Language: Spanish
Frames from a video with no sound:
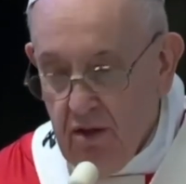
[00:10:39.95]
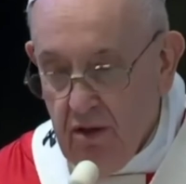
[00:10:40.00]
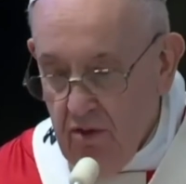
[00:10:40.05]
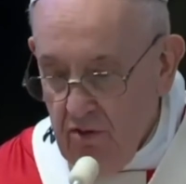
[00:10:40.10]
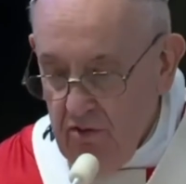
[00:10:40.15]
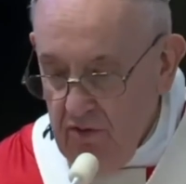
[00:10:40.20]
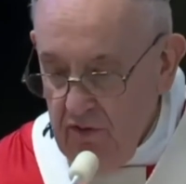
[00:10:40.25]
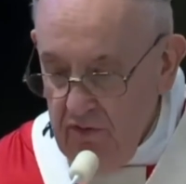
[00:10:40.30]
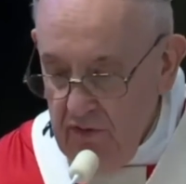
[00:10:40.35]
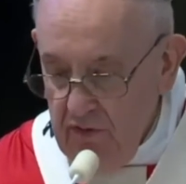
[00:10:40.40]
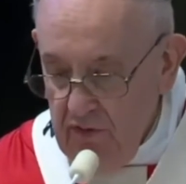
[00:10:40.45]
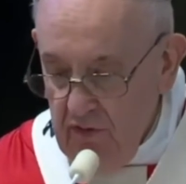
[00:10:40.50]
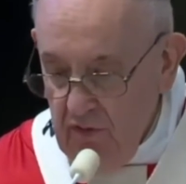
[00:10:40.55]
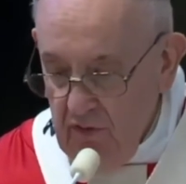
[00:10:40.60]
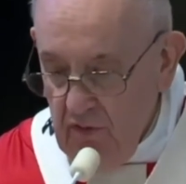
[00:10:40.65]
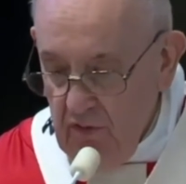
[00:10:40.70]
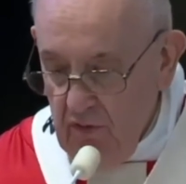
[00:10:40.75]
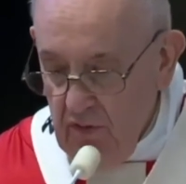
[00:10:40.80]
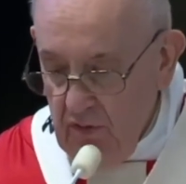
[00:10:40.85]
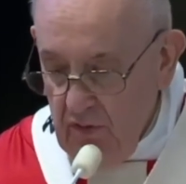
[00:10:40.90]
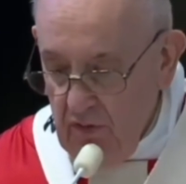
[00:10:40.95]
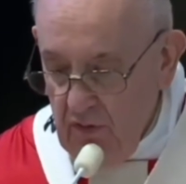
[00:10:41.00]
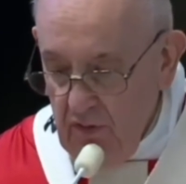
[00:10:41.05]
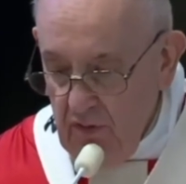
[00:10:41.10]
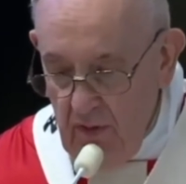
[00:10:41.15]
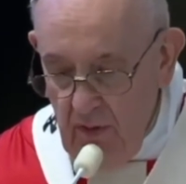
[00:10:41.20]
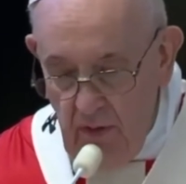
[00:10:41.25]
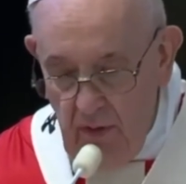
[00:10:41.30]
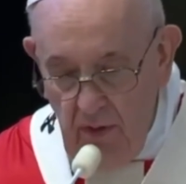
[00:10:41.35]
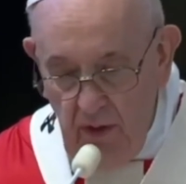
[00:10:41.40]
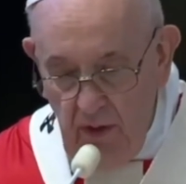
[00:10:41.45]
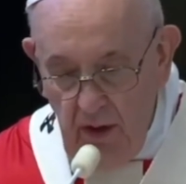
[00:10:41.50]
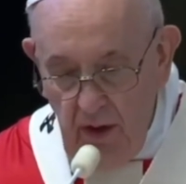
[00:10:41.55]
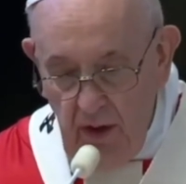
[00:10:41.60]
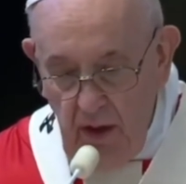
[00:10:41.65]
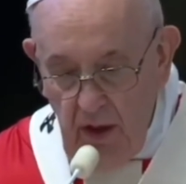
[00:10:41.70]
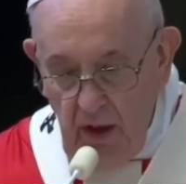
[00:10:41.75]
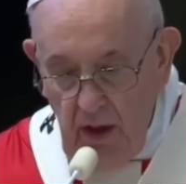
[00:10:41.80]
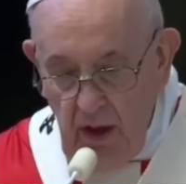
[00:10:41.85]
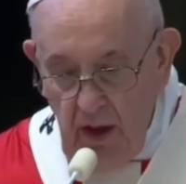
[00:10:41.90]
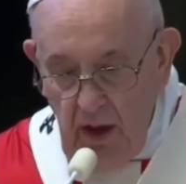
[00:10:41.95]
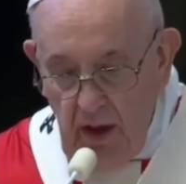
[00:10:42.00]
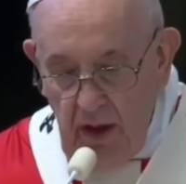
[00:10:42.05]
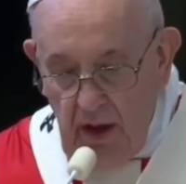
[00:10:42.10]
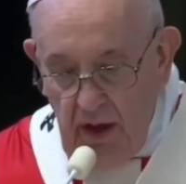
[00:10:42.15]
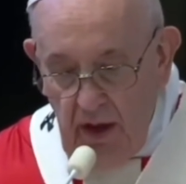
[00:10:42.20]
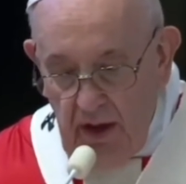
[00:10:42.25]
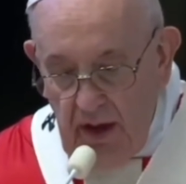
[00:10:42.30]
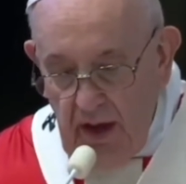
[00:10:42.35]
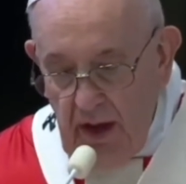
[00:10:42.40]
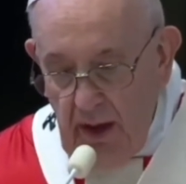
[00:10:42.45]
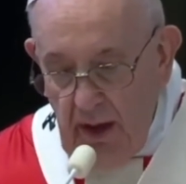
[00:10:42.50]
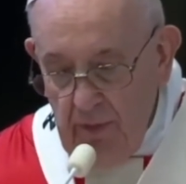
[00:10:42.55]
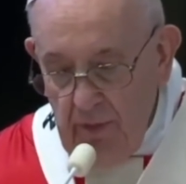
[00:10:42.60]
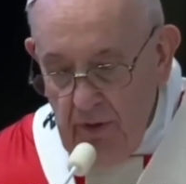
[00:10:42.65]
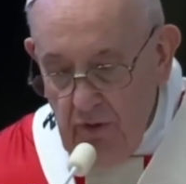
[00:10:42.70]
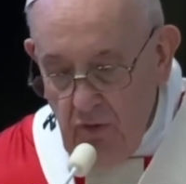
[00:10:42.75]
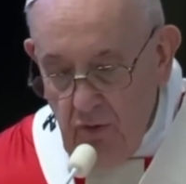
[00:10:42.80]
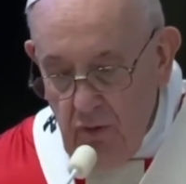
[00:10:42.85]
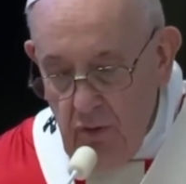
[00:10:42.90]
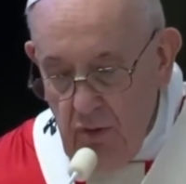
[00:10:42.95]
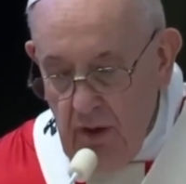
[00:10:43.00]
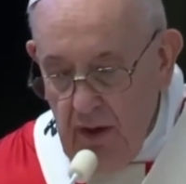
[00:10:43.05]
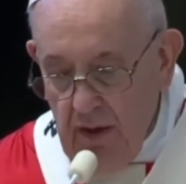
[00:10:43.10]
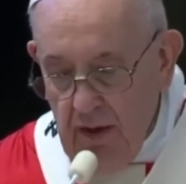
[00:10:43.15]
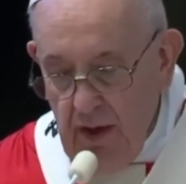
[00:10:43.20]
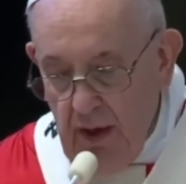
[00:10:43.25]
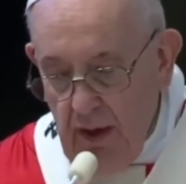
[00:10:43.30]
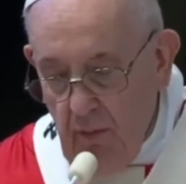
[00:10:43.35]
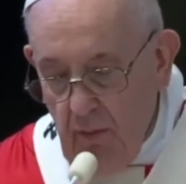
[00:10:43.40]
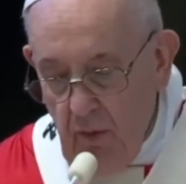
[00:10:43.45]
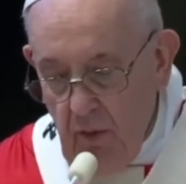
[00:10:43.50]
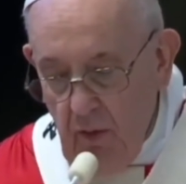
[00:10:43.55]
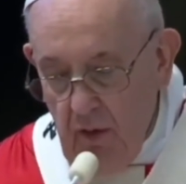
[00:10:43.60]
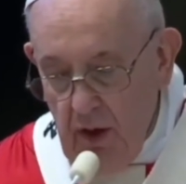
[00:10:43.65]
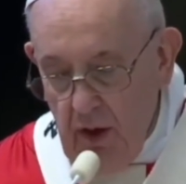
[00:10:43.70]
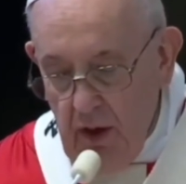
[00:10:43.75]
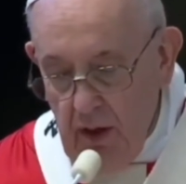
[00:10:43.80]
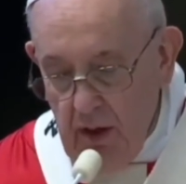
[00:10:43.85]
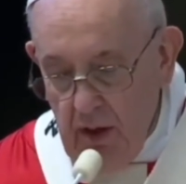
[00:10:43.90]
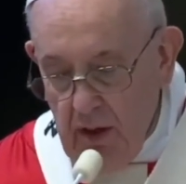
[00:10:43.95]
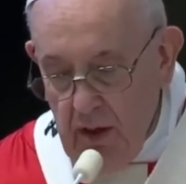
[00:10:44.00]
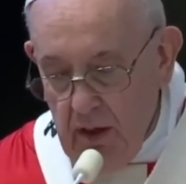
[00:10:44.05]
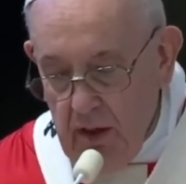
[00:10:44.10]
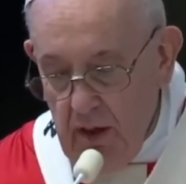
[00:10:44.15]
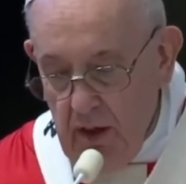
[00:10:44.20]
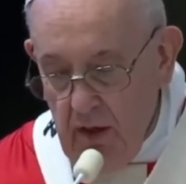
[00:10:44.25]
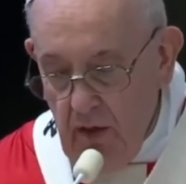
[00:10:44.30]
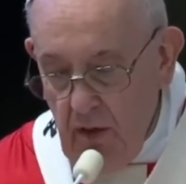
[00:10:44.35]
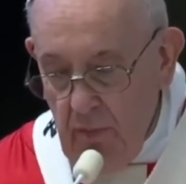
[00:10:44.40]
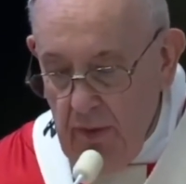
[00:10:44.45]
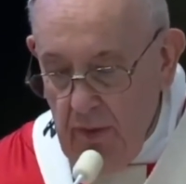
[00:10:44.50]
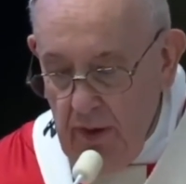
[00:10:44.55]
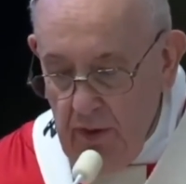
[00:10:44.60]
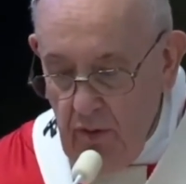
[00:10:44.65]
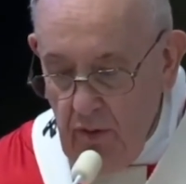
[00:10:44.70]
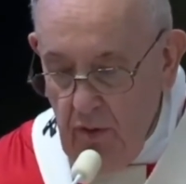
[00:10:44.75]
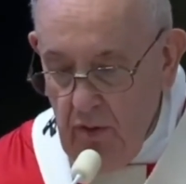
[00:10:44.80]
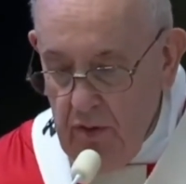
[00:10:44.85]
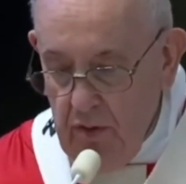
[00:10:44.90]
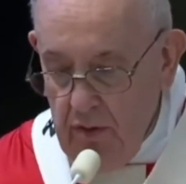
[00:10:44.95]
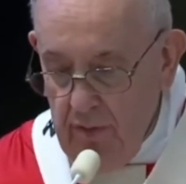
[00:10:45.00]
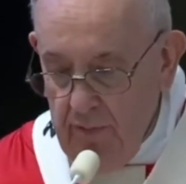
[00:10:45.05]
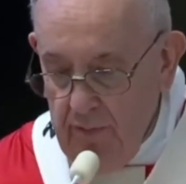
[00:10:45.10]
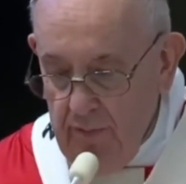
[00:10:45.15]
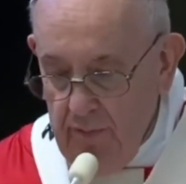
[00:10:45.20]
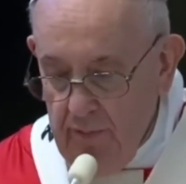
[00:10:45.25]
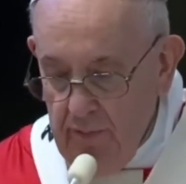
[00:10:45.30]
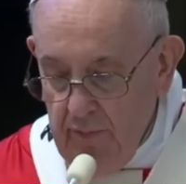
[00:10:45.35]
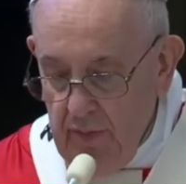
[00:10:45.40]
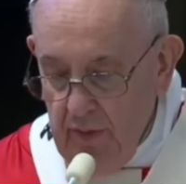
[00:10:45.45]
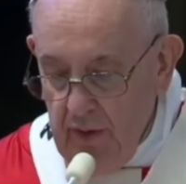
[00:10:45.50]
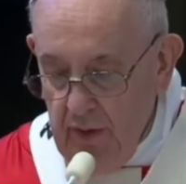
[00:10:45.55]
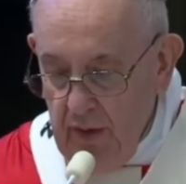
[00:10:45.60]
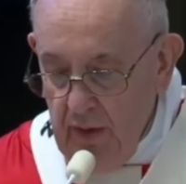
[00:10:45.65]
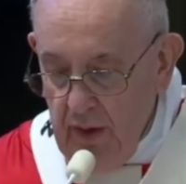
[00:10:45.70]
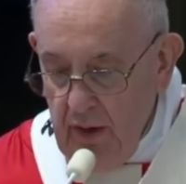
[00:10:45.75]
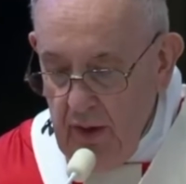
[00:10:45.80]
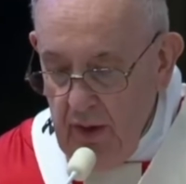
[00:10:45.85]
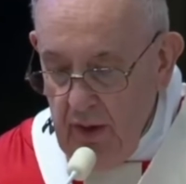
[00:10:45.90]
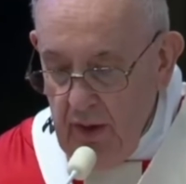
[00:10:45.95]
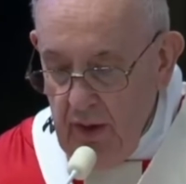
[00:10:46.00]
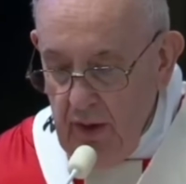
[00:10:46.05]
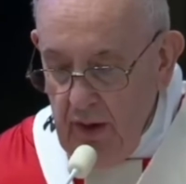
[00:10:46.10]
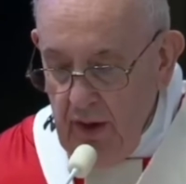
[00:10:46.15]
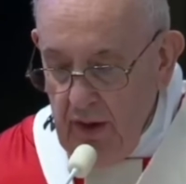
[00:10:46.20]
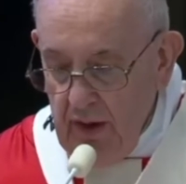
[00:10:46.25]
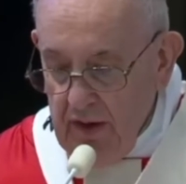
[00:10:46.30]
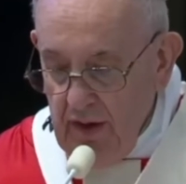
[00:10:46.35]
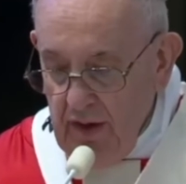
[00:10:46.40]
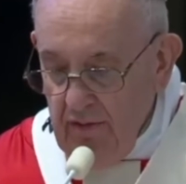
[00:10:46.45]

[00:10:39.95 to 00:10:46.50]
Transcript: Mírenlo, miren al crucificado, que es la medida del amor que Dios nos tiene.